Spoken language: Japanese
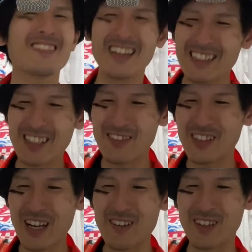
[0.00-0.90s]

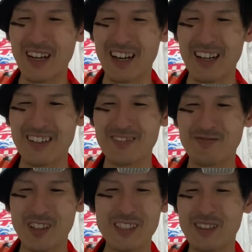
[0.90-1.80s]
ワンセブンライブから、
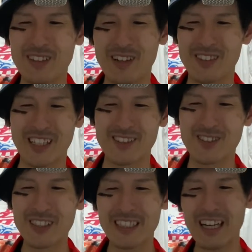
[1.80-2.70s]
ワンセブンライブじゃ、
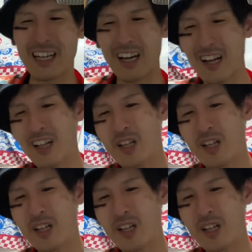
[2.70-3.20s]
ツイッターから、